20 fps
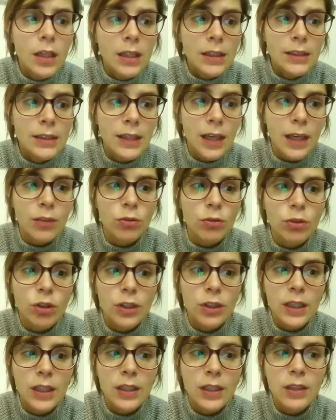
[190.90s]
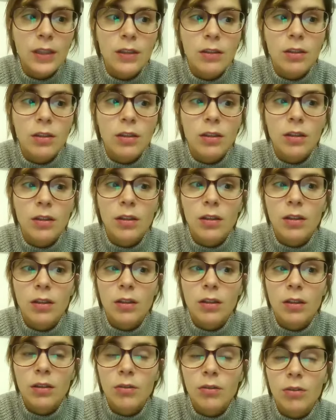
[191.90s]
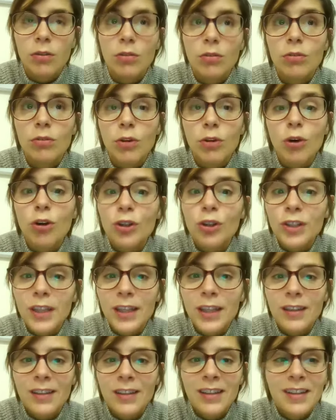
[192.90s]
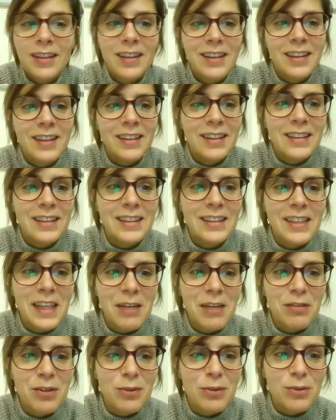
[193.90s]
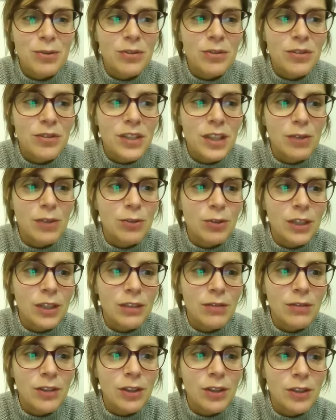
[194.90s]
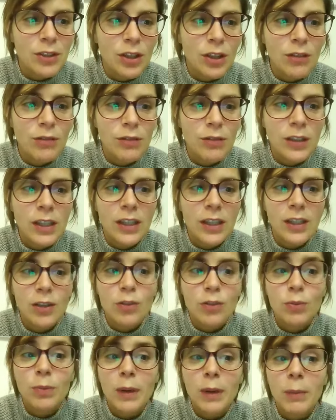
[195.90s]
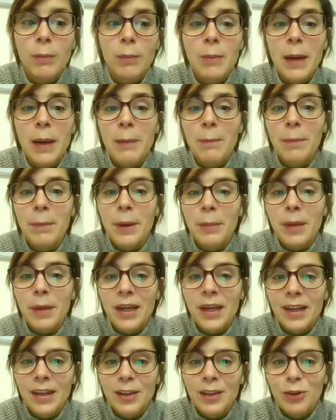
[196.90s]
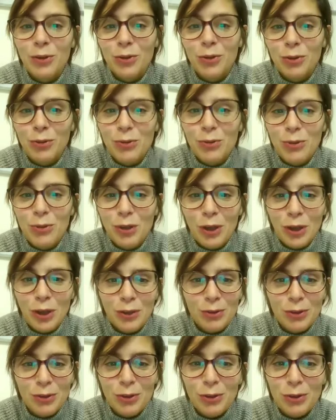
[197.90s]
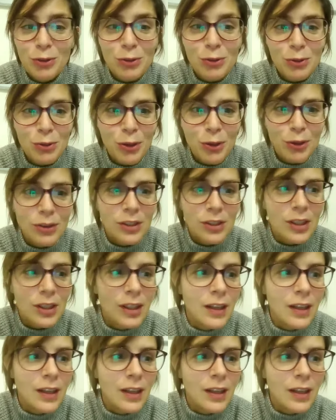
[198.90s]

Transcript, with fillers: certes euh, on on, en connaît des élèves qui ont suivi les cours des philosophes qui n'ont même pas pris une couleur, donc une nuance.